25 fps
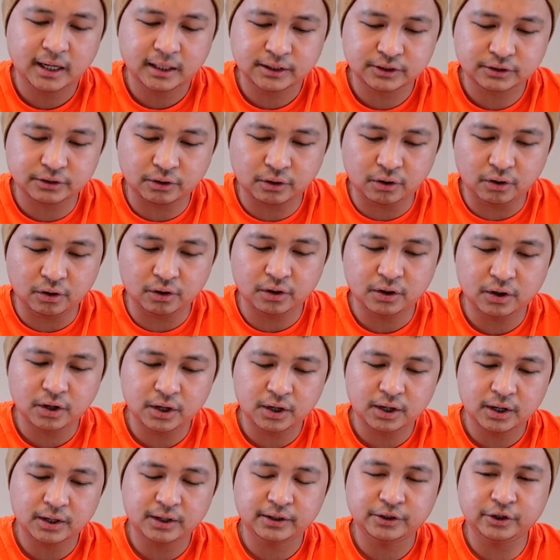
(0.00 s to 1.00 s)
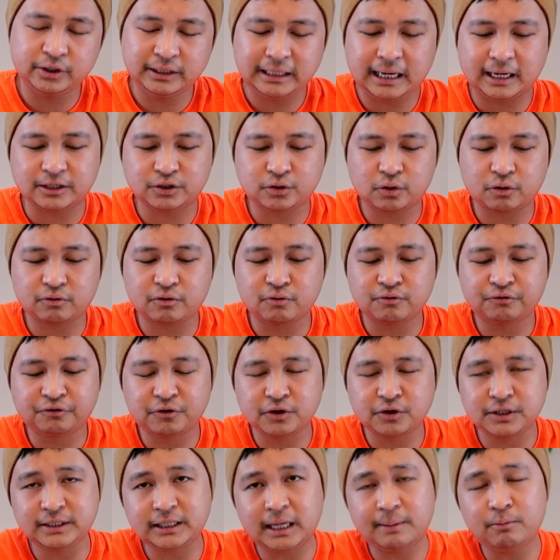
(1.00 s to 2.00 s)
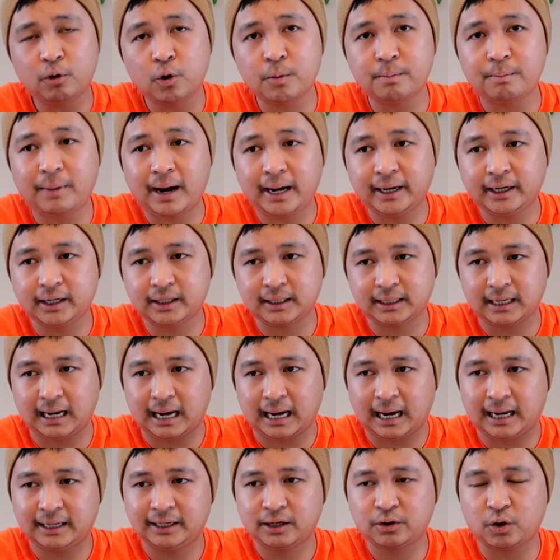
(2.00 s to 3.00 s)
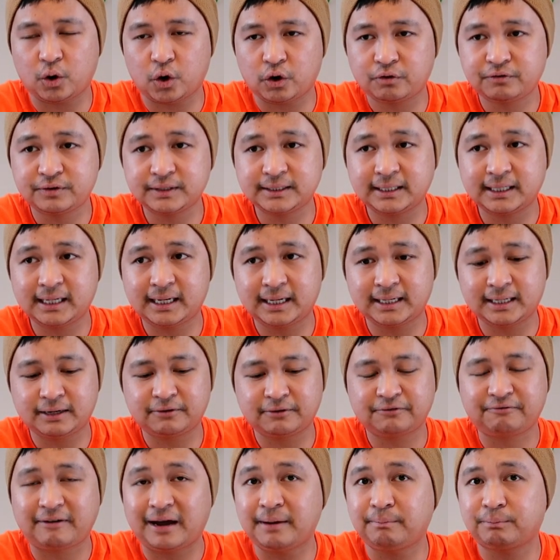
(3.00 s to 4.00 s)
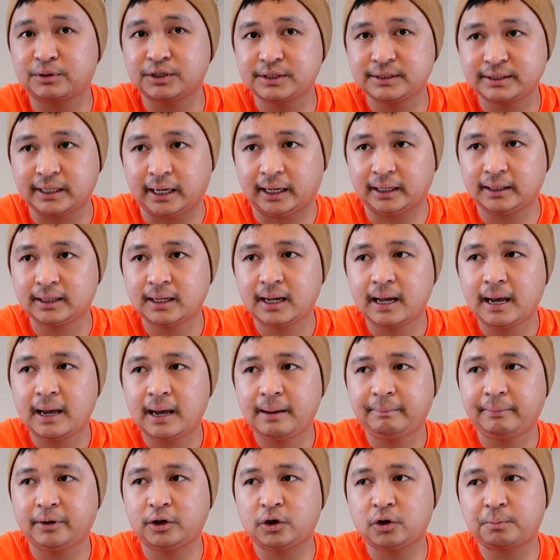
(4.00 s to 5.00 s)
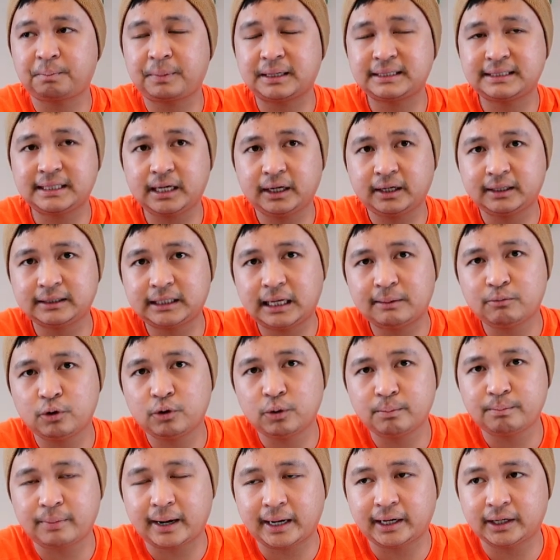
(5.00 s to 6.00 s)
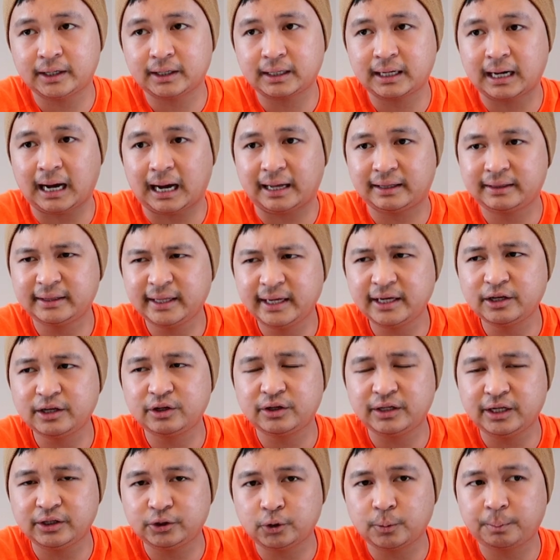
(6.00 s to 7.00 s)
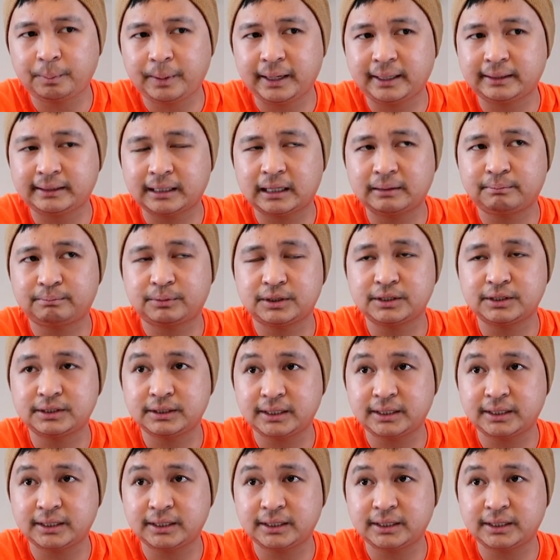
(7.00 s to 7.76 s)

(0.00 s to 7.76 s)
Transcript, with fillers: So, yun nga, so kung first time home buyer ka, nag-offer sila ng 5%, pero pag second time home buyer ka, I think you need to pay 10%